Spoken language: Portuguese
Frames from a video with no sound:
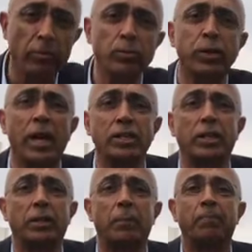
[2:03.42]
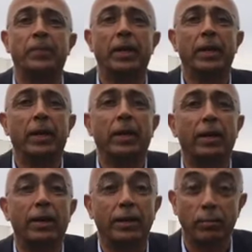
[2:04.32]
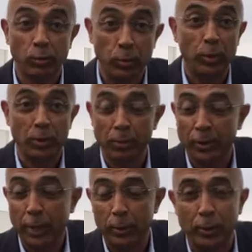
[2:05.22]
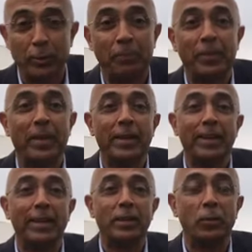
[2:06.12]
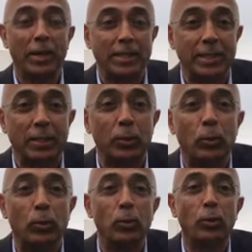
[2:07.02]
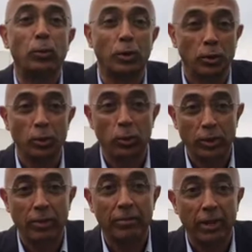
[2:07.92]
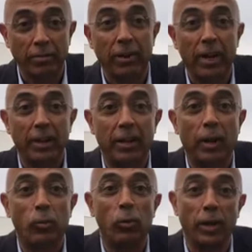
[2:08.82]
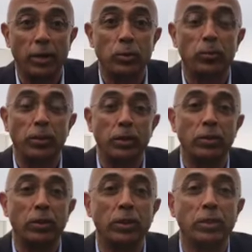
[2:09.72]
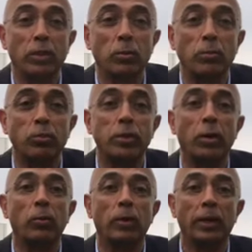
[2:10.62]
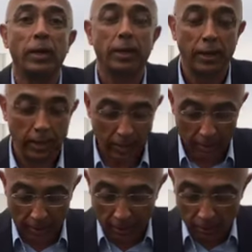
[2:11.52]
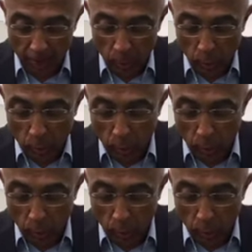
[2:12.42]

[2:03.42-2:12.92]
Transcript: Vamos lá à agenda. Uh, temos muita coisa para falar hoje. Então é assim. O Dr. António Costa vai levar ao Congresso do Partido Socialista uma moção uh, que tem a ver com a